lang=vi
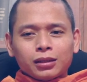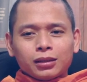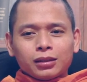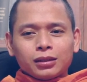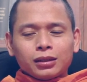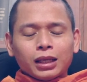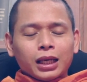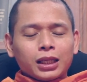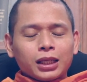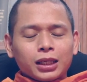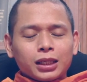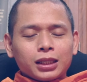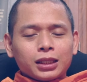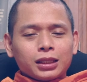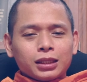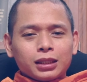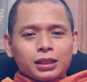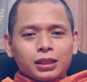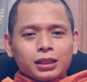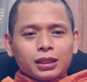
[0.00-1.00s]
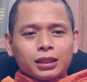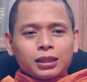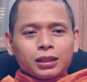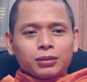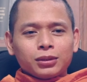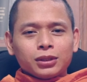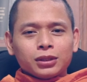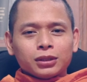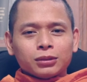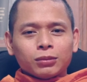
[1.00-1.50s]
vậy đó à,
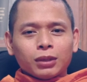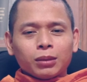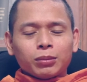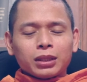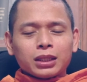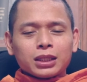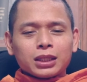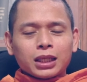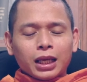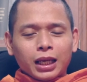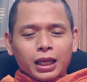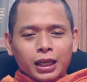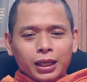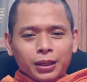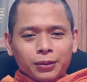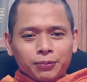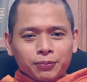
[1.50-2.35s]
vừa bể bánh xe